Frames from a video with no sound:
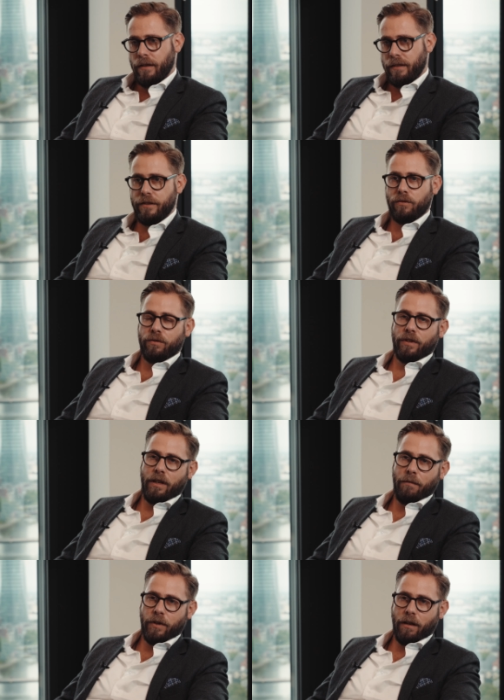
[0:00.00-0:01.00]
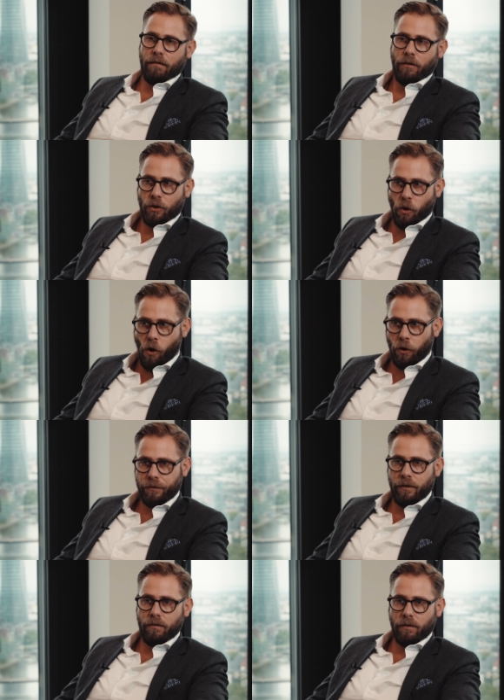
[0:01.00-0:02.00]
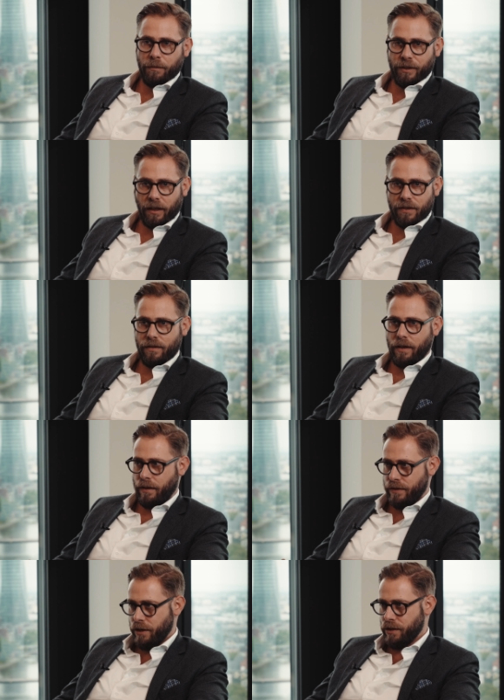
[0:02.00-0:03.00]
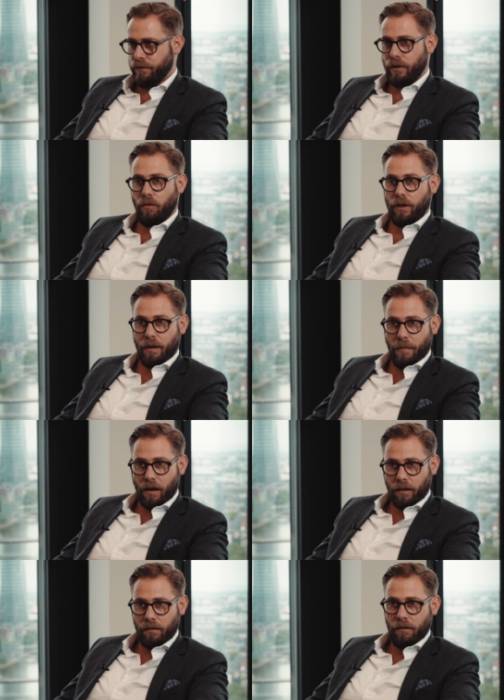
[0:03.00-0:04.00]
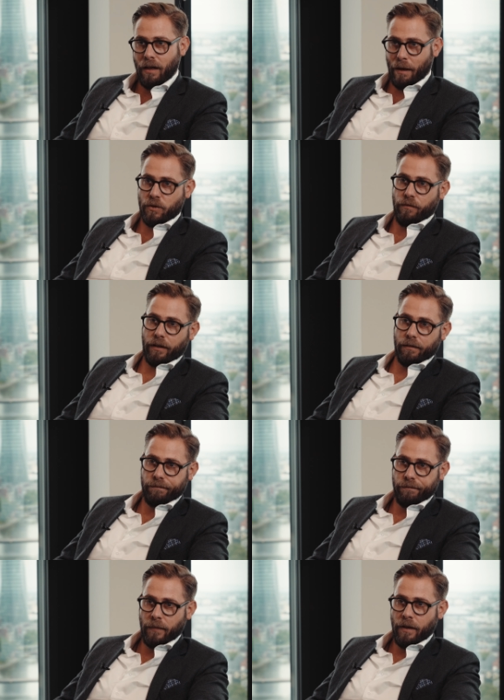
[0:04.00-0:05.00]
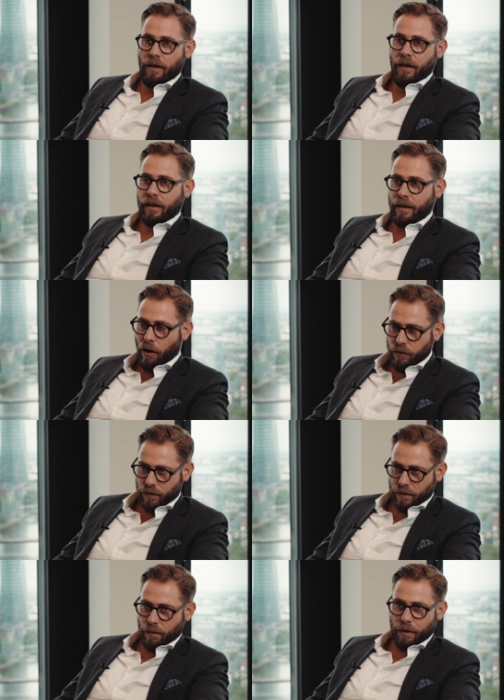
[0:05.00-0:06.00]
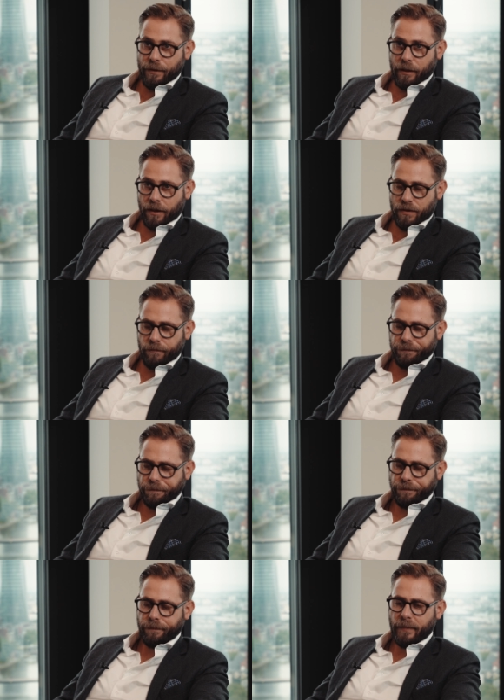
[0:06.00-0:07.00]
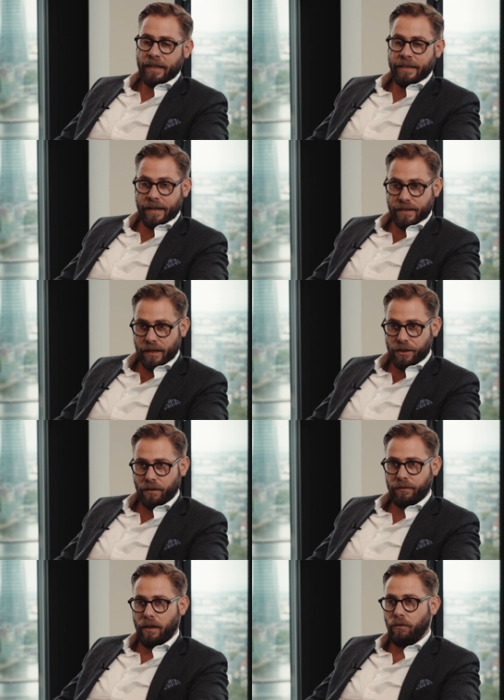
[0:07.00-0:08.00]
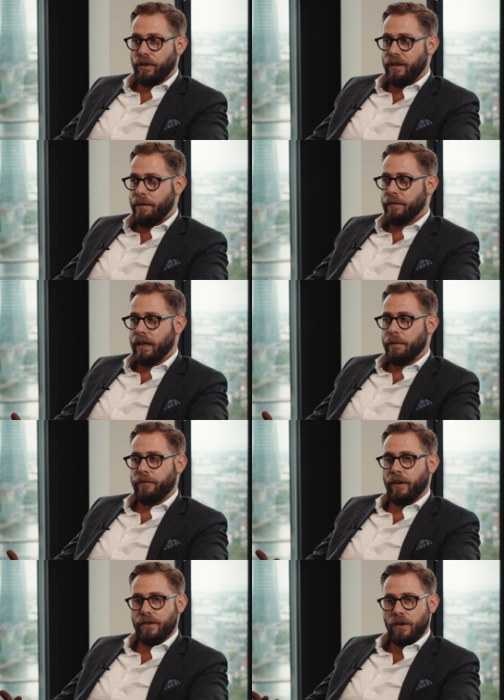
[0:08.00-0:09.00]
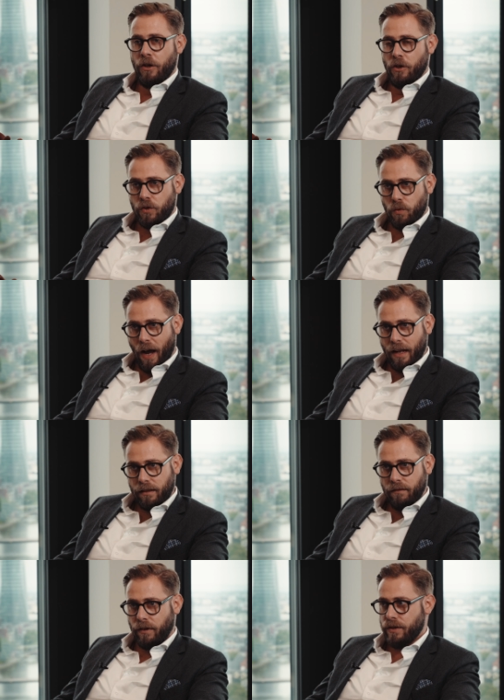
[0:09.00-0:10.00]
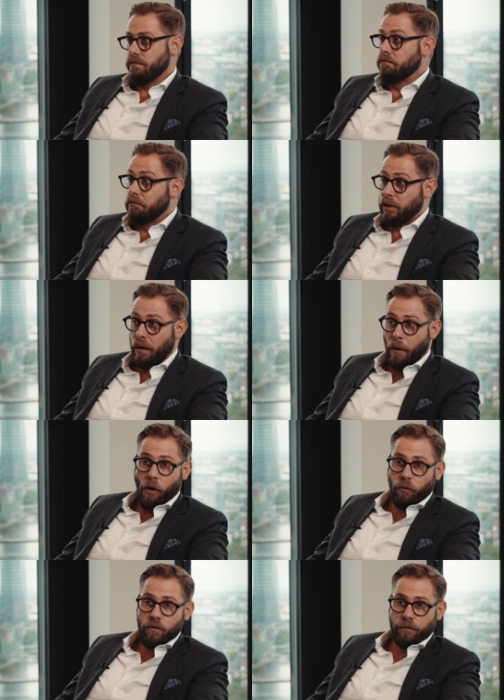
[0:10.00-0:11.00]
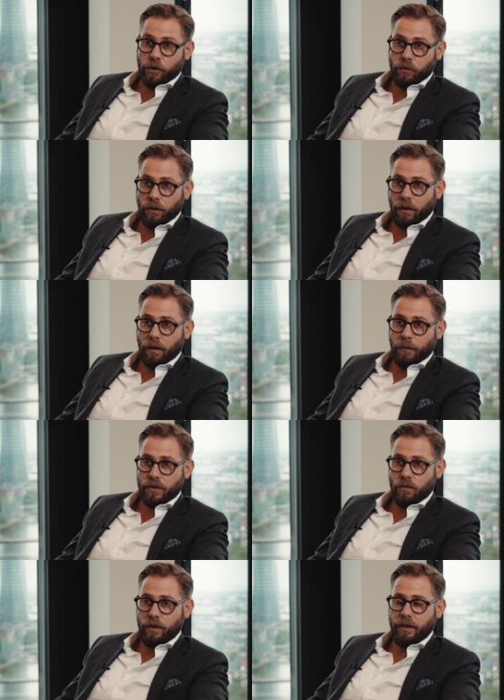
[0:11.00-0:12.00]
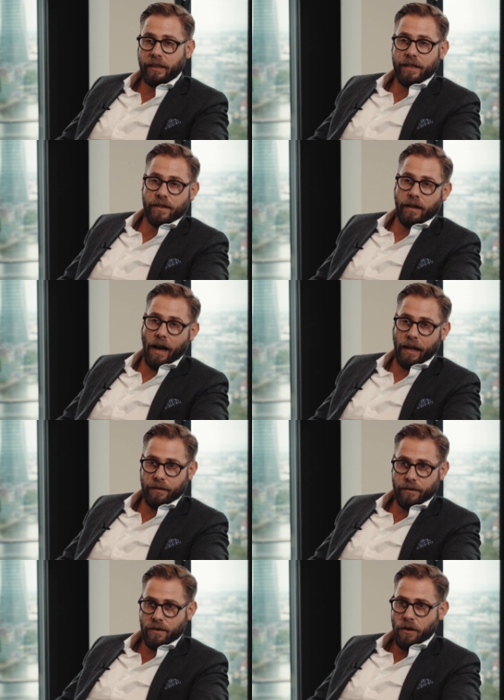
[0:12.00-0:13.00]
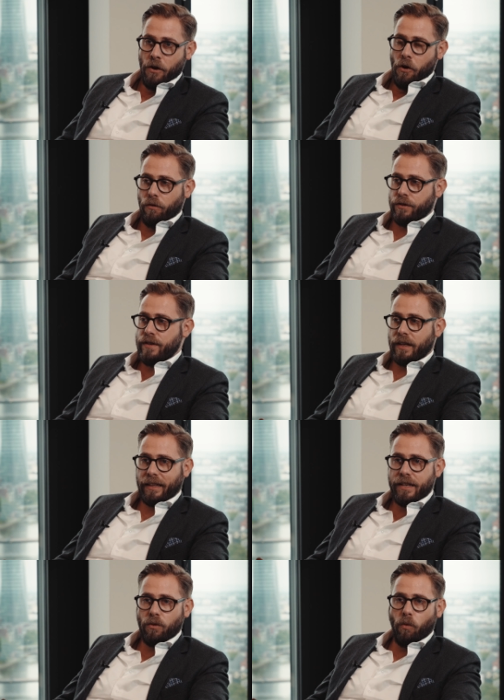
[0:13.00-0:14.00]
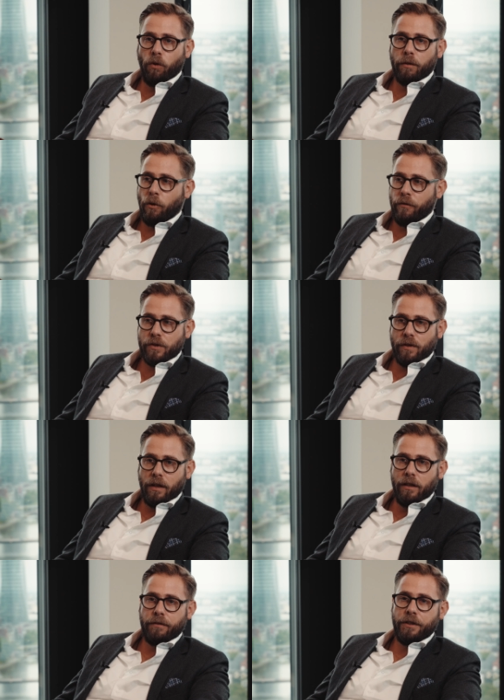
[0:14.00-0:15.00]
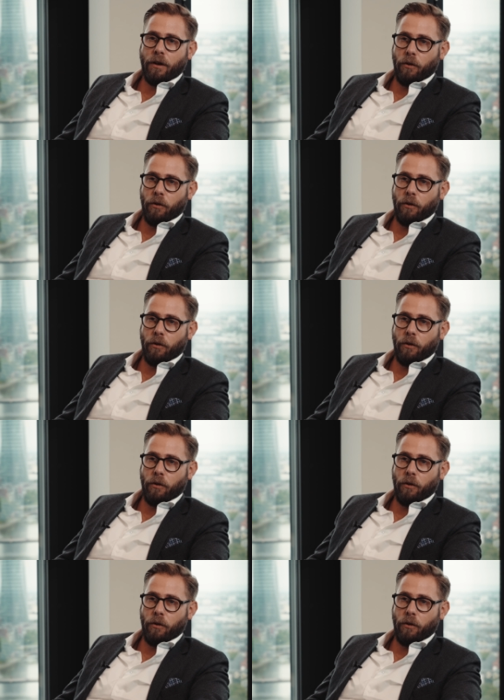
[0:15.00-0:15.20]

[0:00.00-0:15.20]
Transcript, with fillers: dieses Unternehmen dann geordnet und im Interesse der Gesellschafter oder der Banken abzuwickeln. Genauso ist es aber im Interesse der Gesellschafter, ein Unternehmen gegebenenfalls zu erhalten, was Klammer auf, unverschuldet, Klammer zu, in eine Krise geraten ist und aus dieser Krise ohne professionelle Hilfe nicht